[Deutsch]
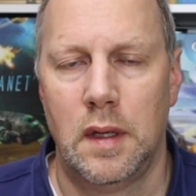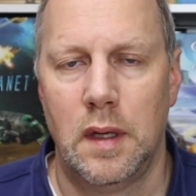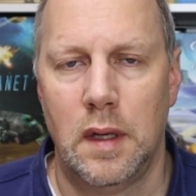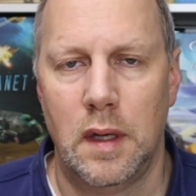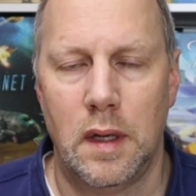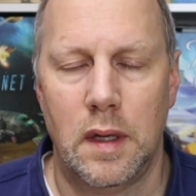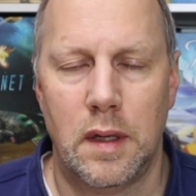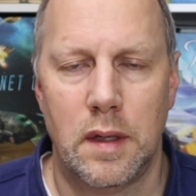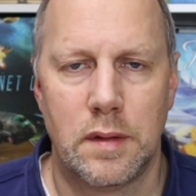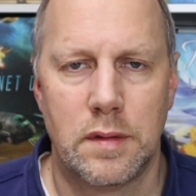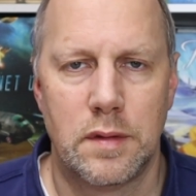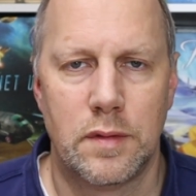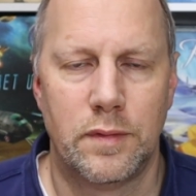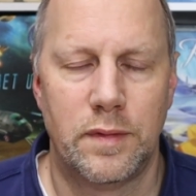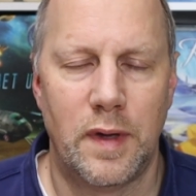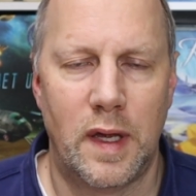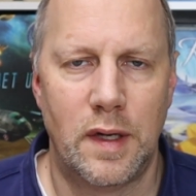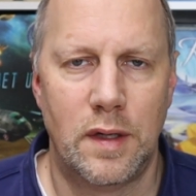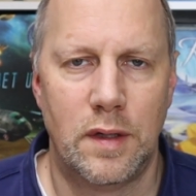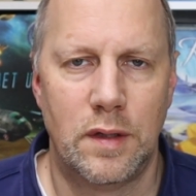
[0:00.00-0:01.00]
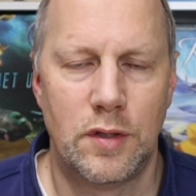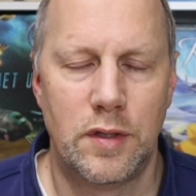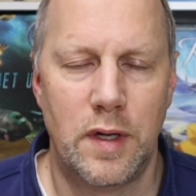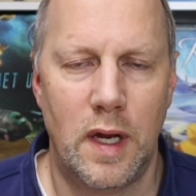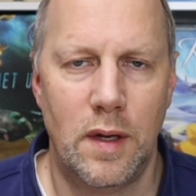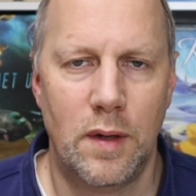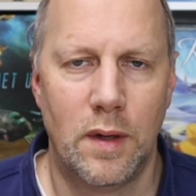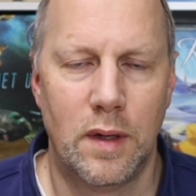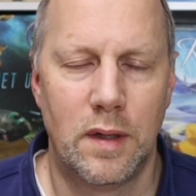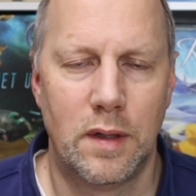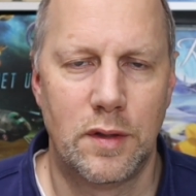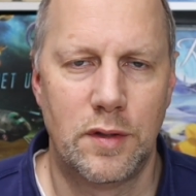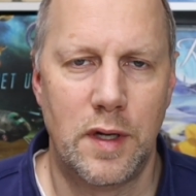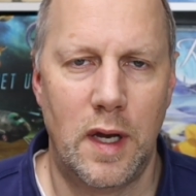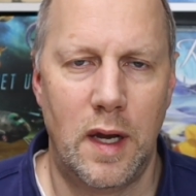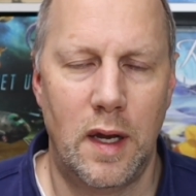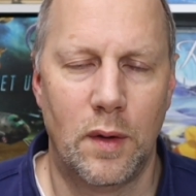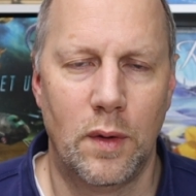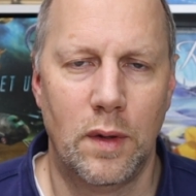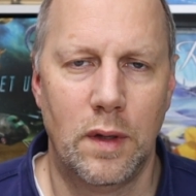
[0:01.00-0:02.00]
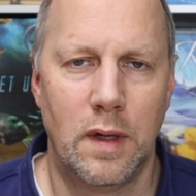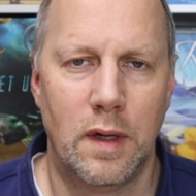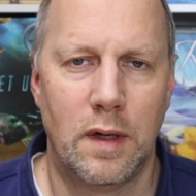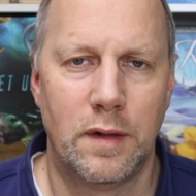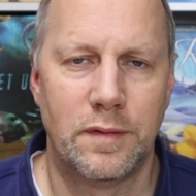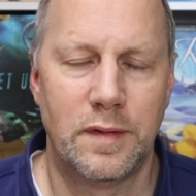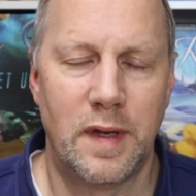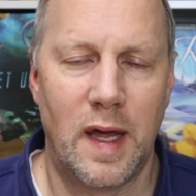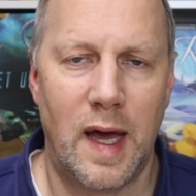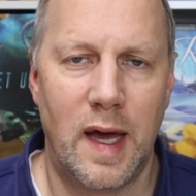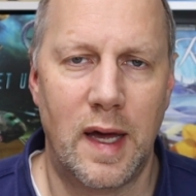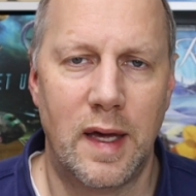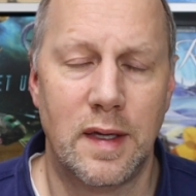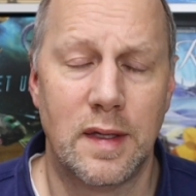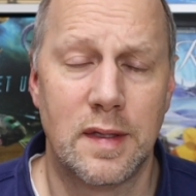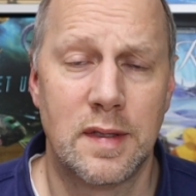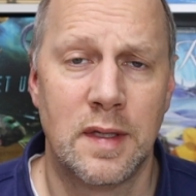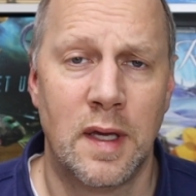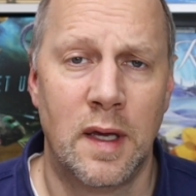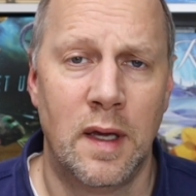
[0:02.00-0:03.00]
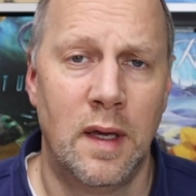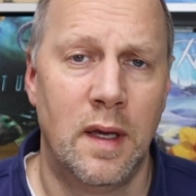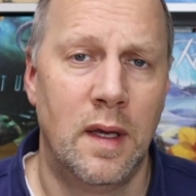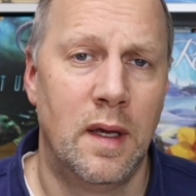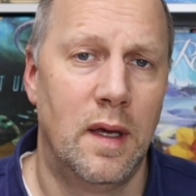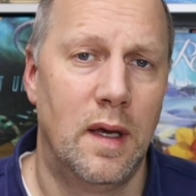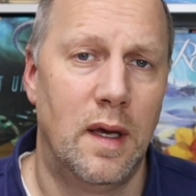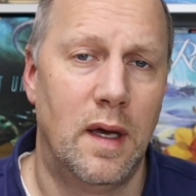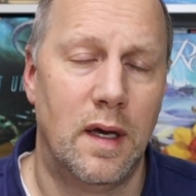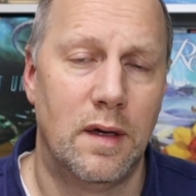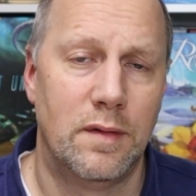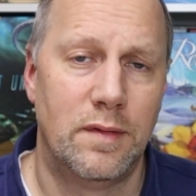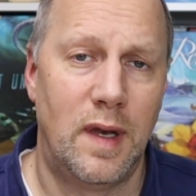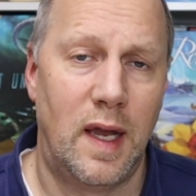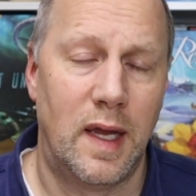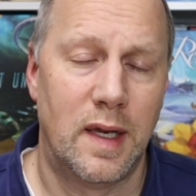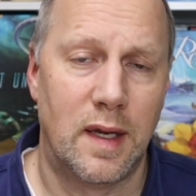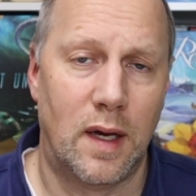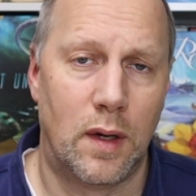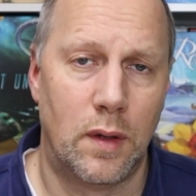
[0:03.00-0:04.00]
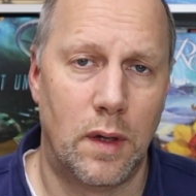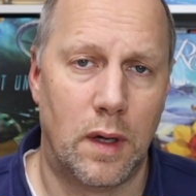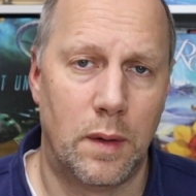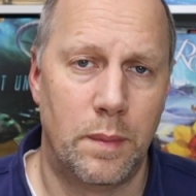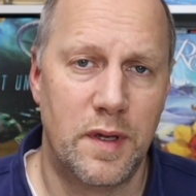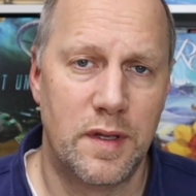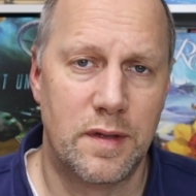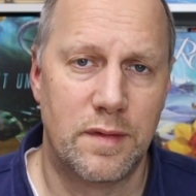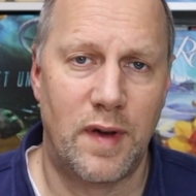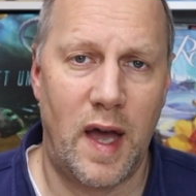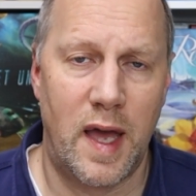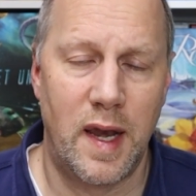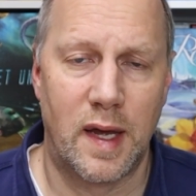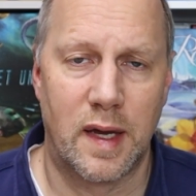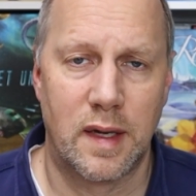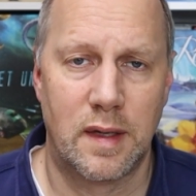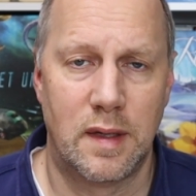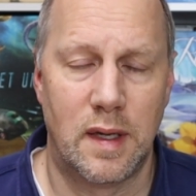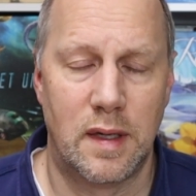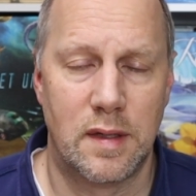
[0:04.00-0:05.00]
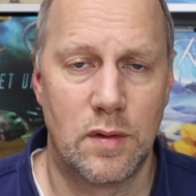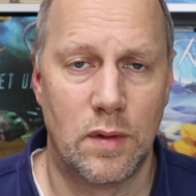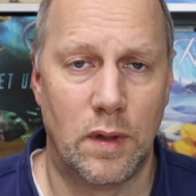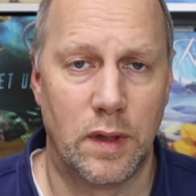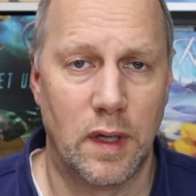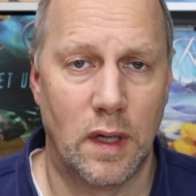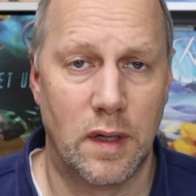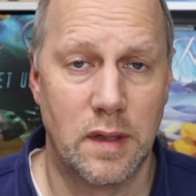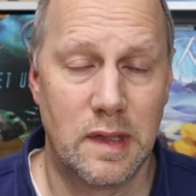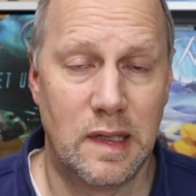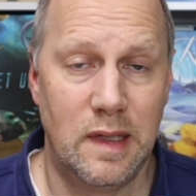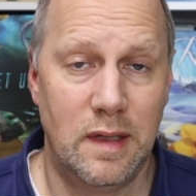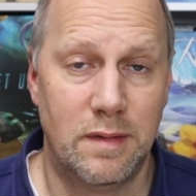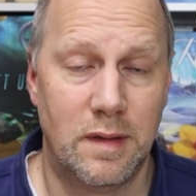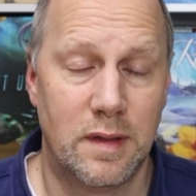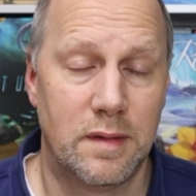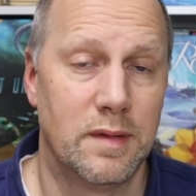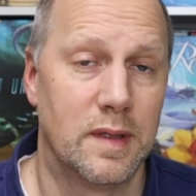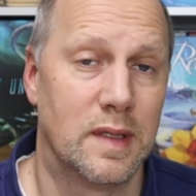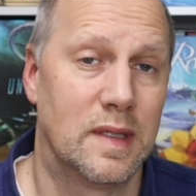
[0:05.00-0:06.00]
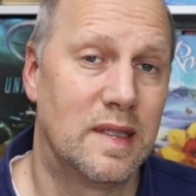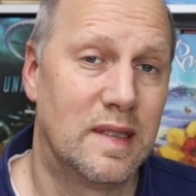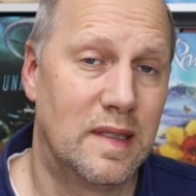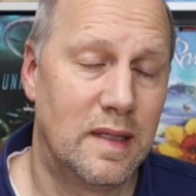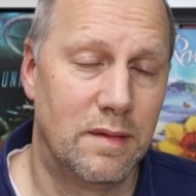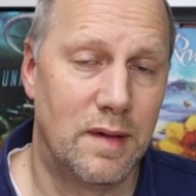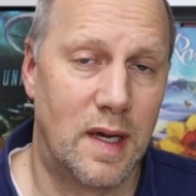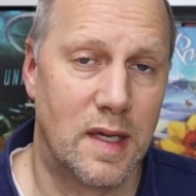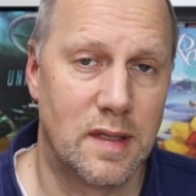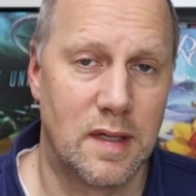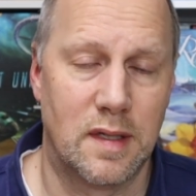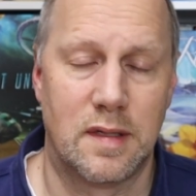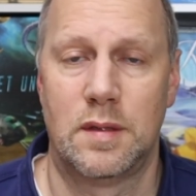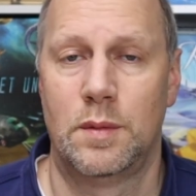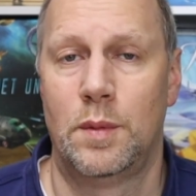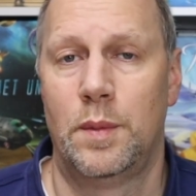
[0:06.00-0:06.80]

äh, so wenn schnelle, schneller Rücklauf da ist, äh, vielleicht auch noch bis Weihnachten dann zu euch ausgeliefert wird. Ich weiß, dass